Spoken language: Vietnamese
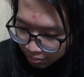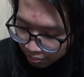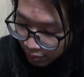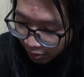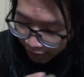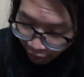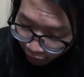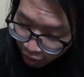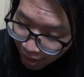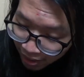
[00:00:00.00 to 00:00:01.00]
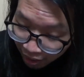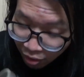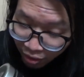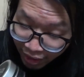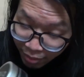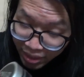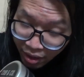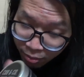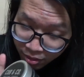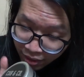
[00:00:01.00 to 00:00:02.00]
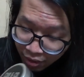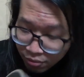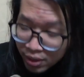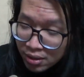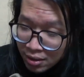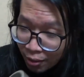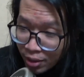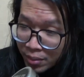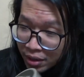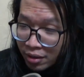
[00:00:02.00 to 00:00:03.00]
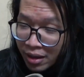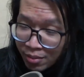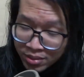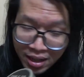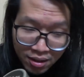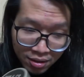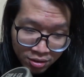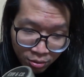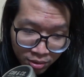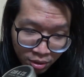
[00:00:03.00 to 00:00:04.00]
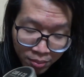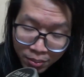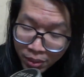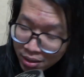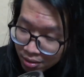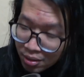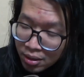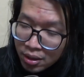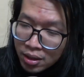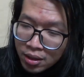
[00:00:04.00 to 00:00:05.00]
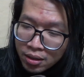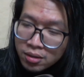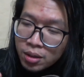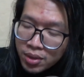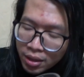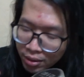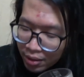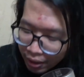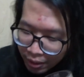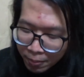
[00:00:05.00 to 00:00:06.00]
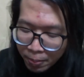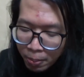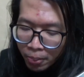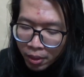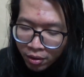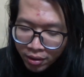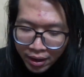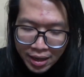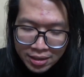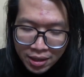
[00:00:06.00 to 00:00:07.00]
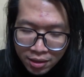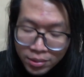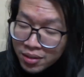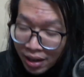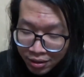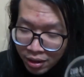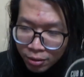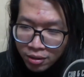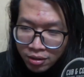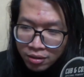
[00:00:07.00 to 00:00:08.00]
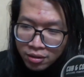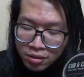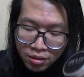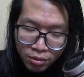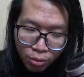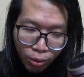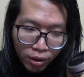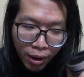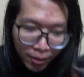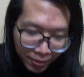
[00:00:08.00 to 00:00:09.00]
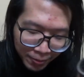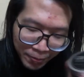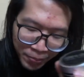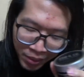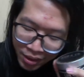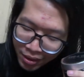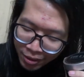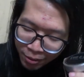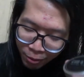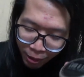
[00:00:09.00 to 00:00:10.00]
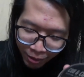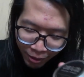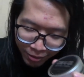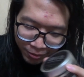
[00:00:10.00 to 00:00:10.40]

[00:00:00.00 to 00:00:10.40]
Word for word: mình phải nói với các bạn rằng con này mình đọc thành phần xong ấy mình cảm giác là nó giống như con mắt base nó giống như kiểu như này nhé con này sẽ là công thức đặc nhất của con của uh,